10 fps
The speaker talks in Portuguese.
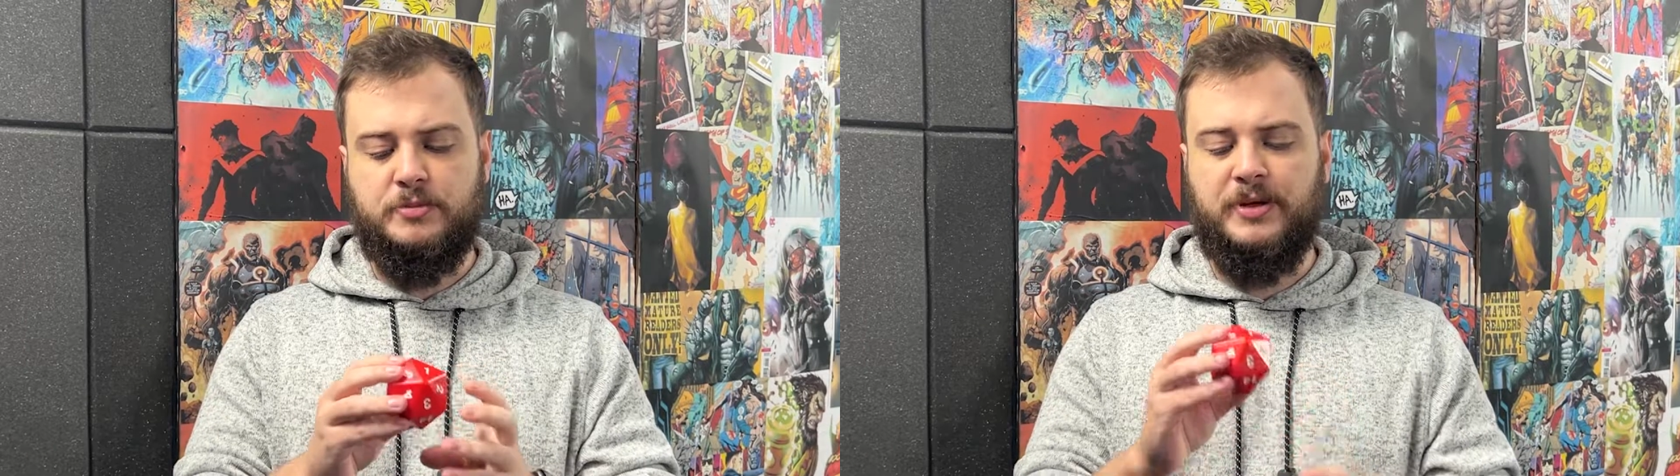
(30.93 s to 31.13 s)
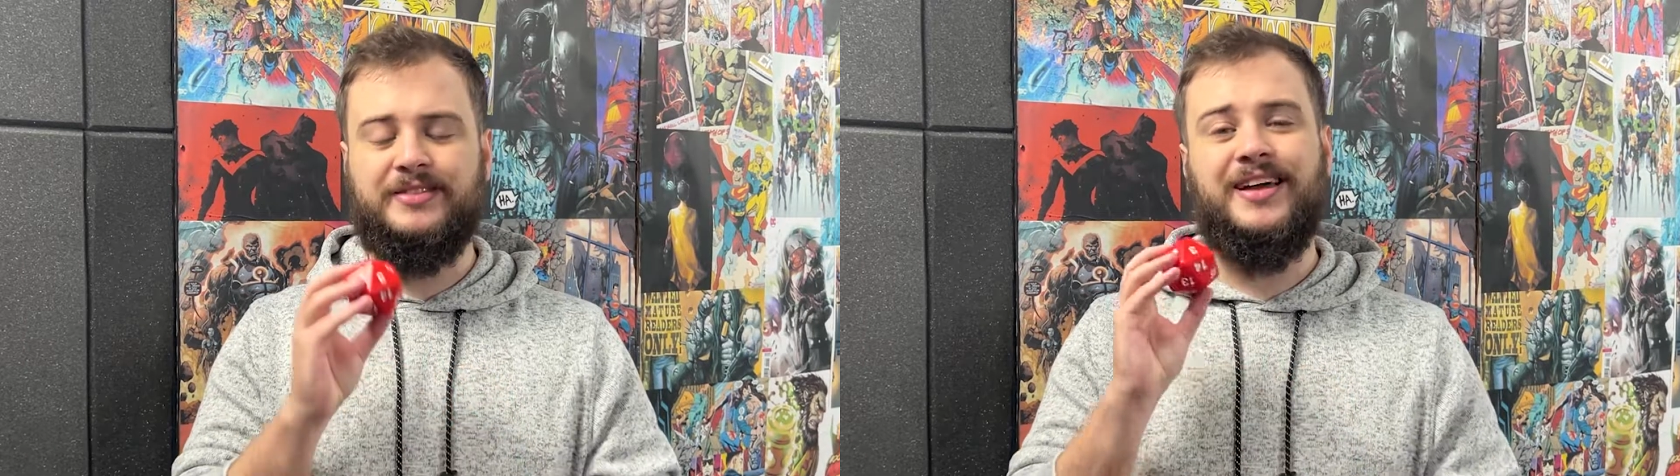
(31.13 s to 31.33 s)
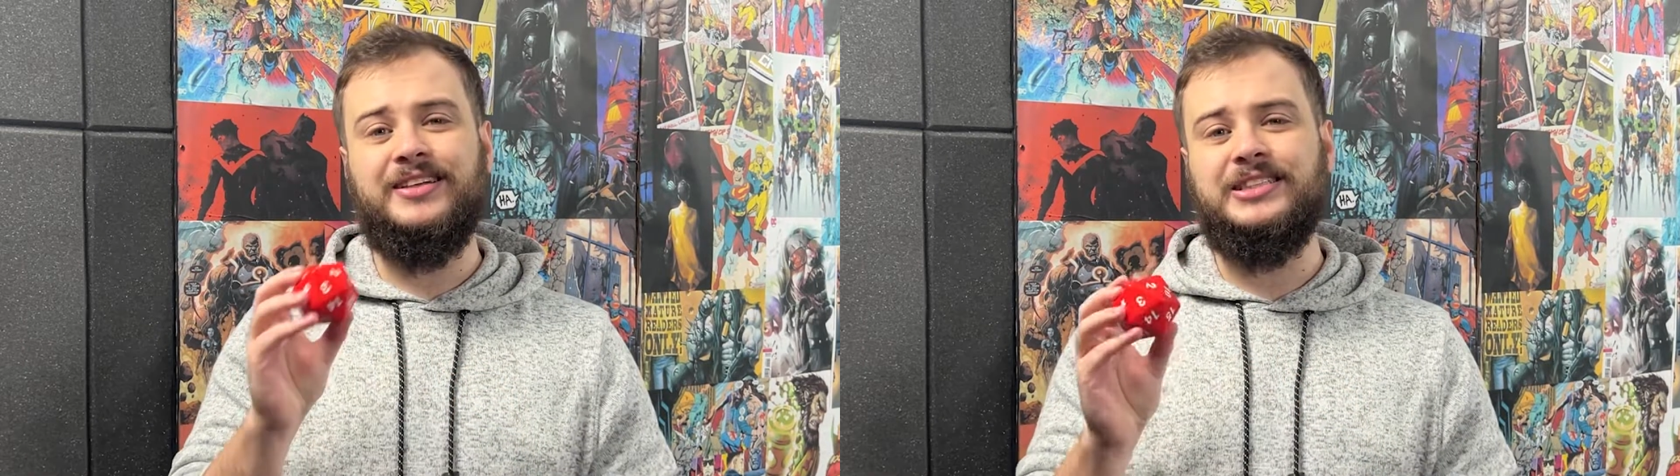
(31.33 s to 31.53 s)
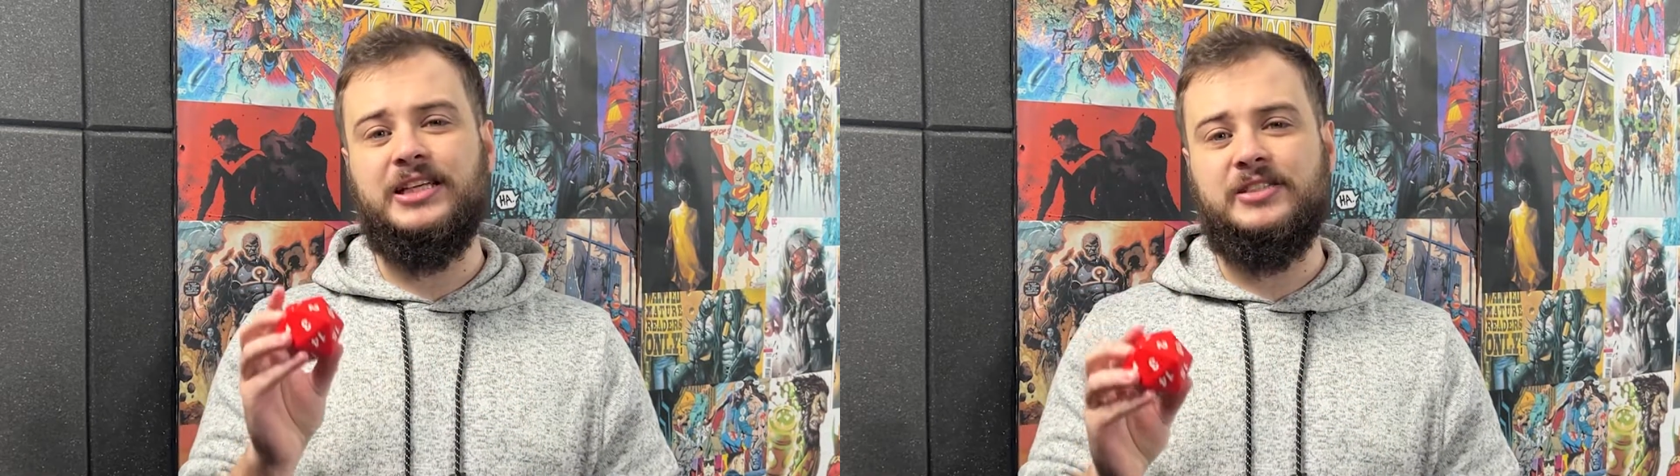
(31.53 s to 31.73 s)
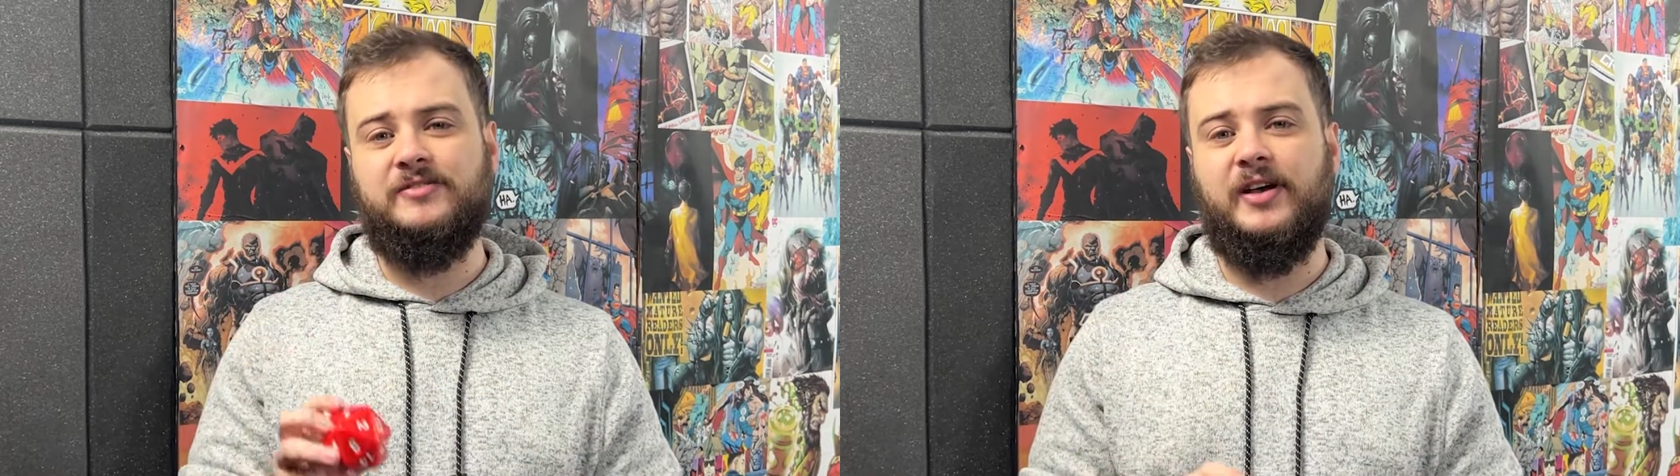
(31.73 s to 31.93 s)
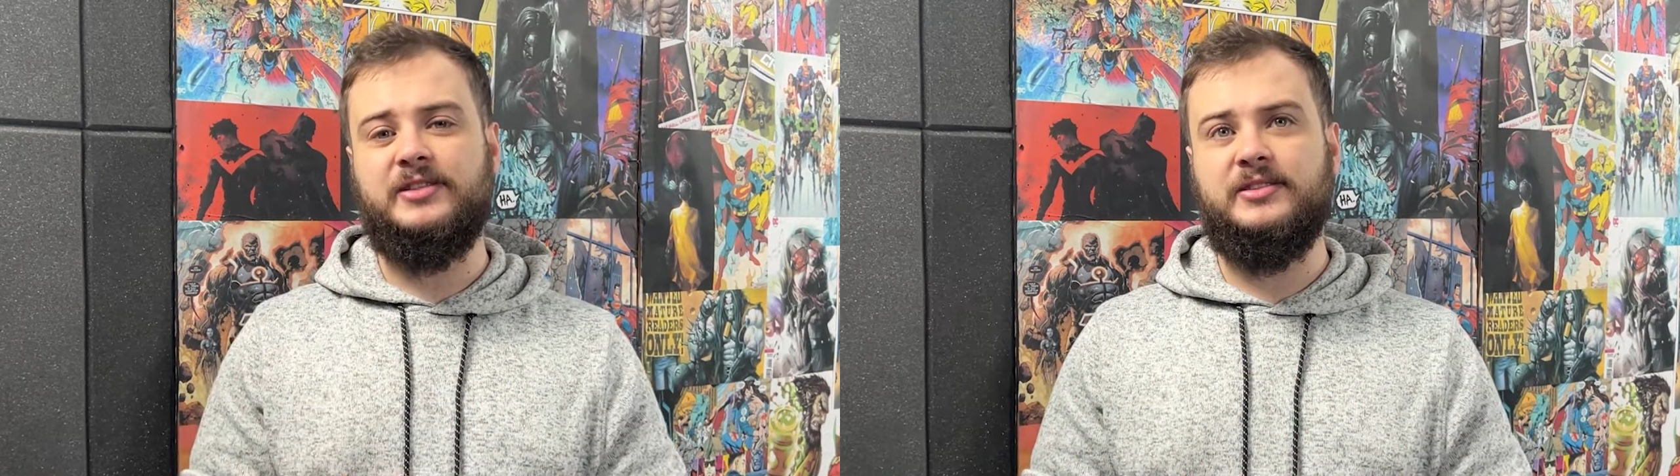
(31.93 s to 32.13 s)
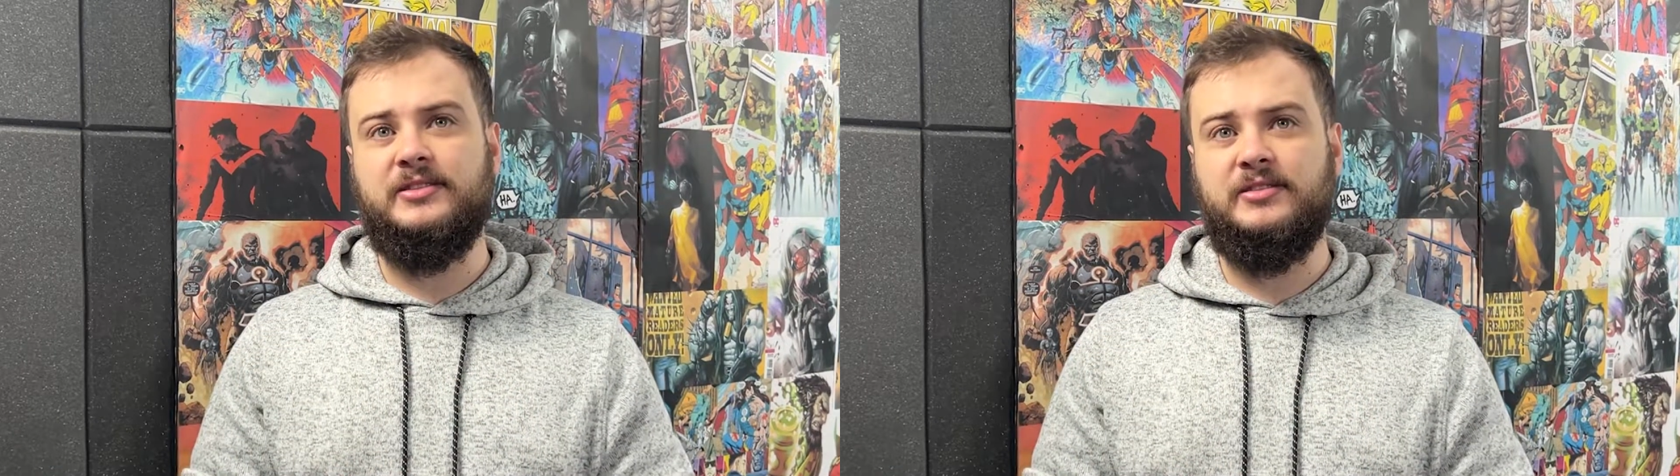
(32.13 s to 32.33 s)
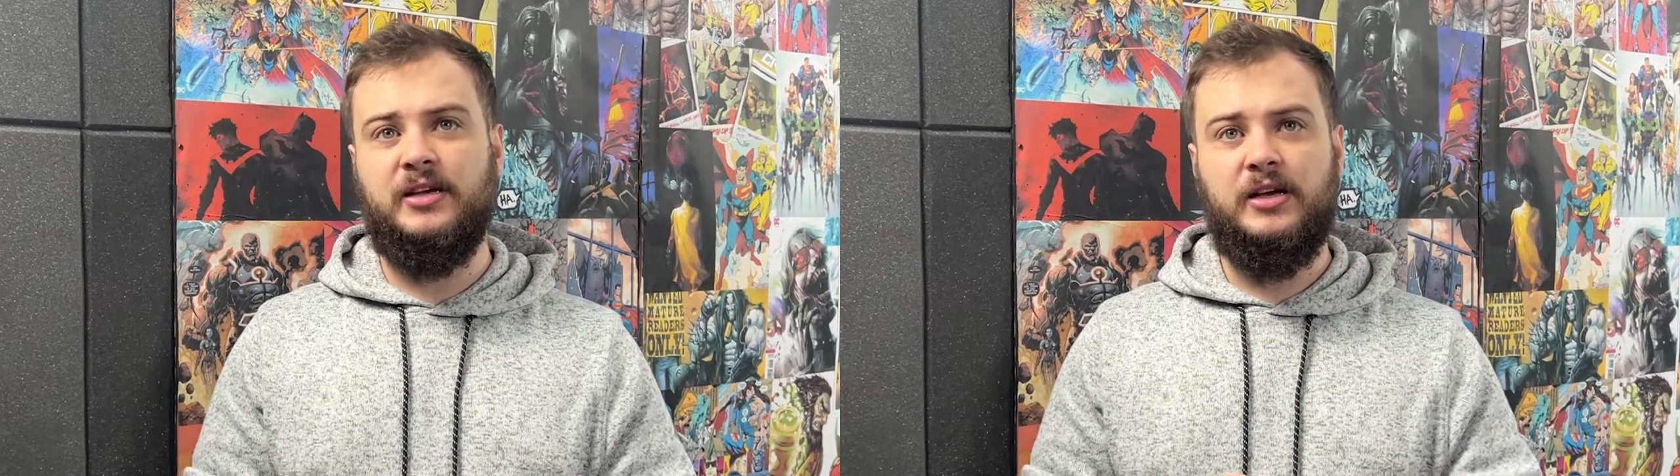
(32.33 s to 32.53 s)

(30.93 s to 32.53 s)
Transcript: metade das faces